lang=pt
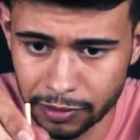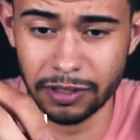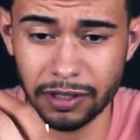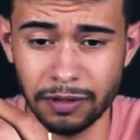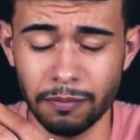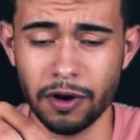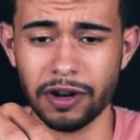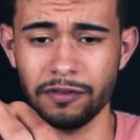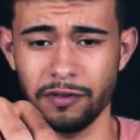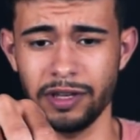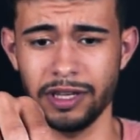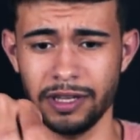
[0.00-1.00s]
e bora
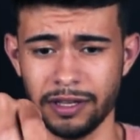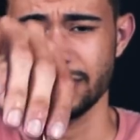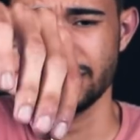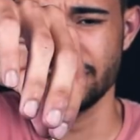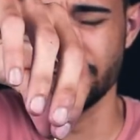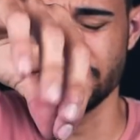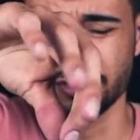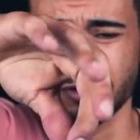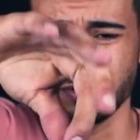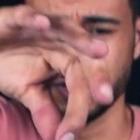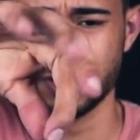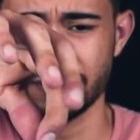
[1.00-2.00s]
ver se
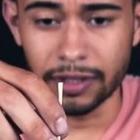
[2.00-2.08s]
funciona.